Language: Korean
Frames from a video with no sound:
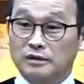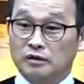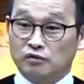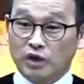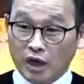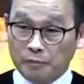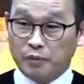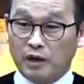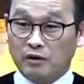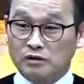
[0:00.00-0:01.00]
우리에게
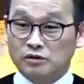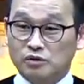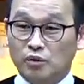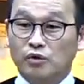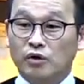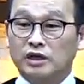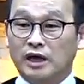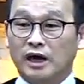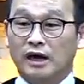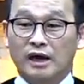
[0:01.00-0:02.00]
필요한 것은 조용히
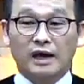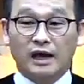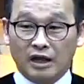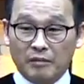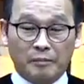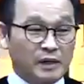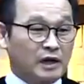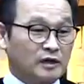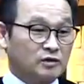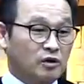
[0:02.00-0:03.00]
내가 하나님 앞에
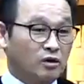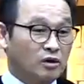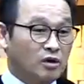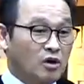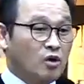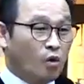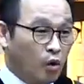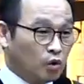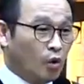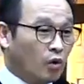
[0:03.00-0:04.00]
나가서
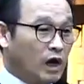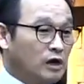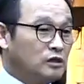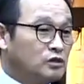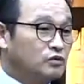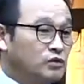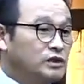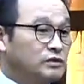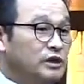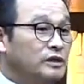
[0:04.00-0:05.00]
고독할 수
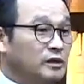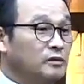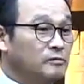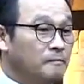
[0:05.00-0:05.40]
있어야 돼요.